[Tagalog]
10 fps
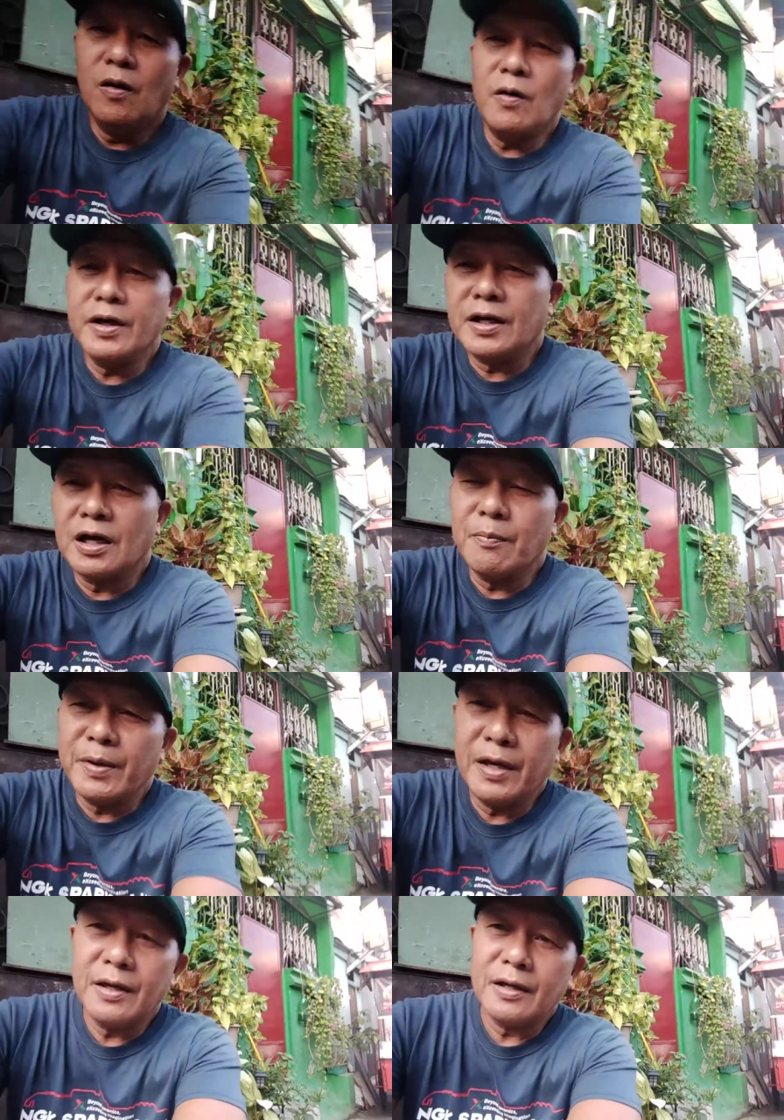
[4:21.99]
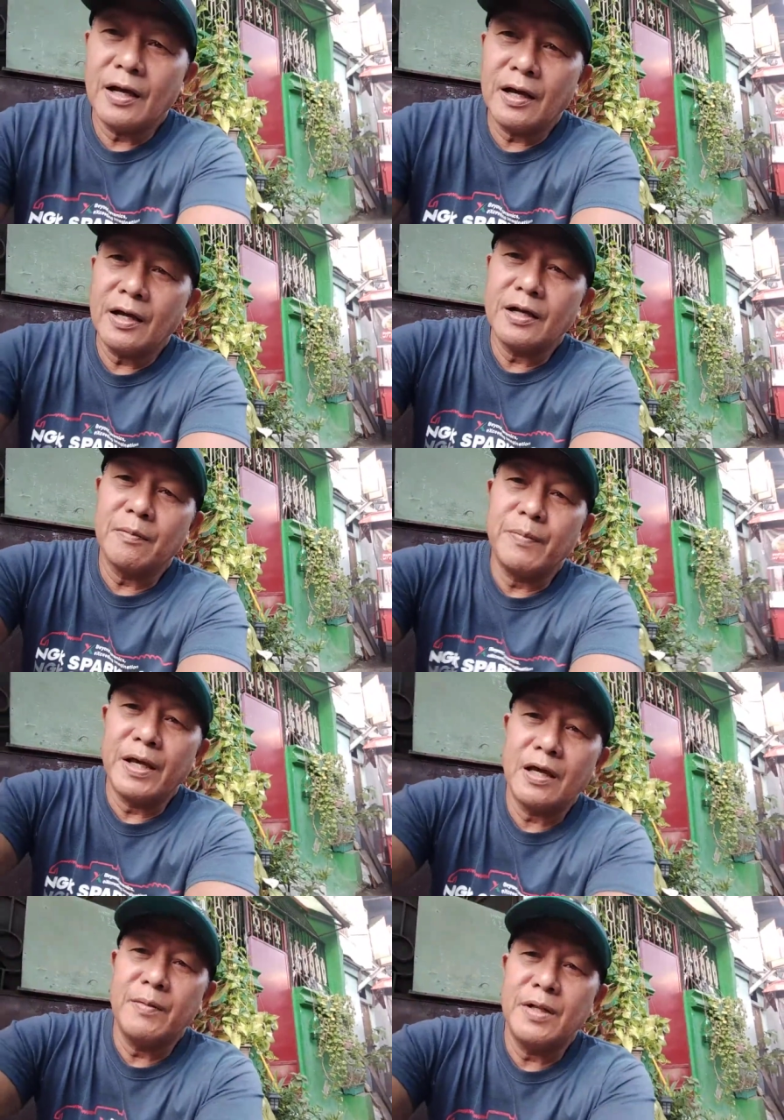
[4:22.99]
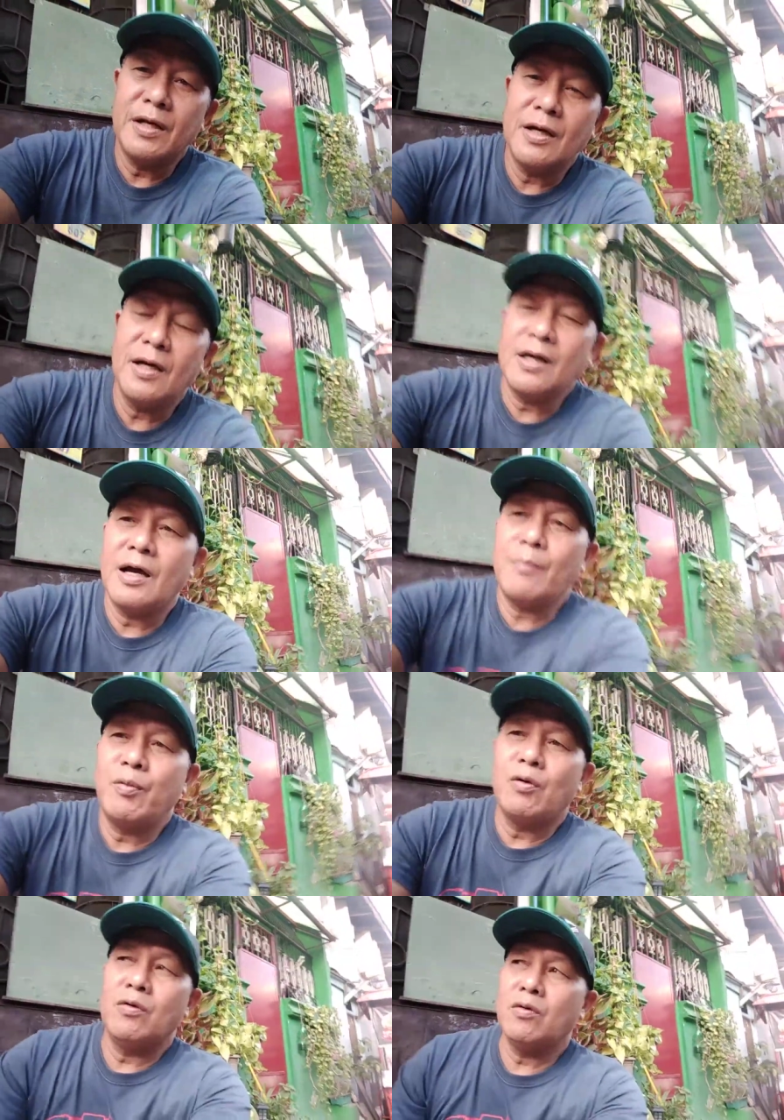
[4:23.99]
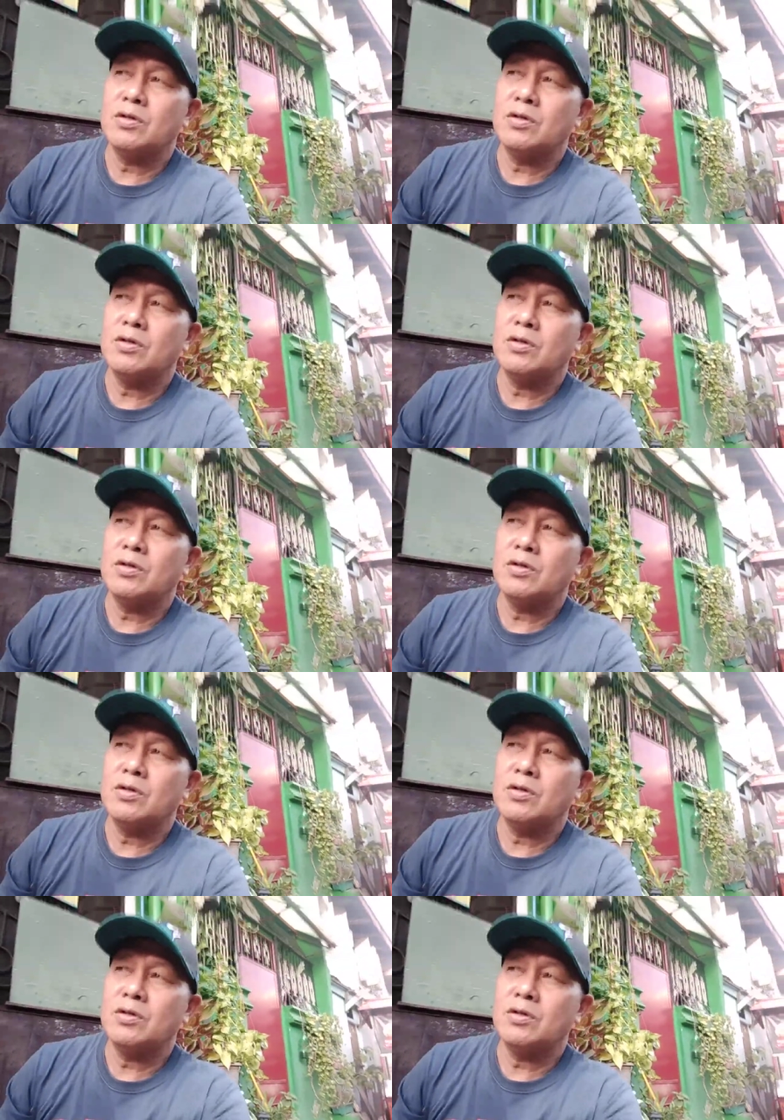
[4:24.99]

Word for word: Okay, kagabi, uh, nagbike kami ng uh, apo ko.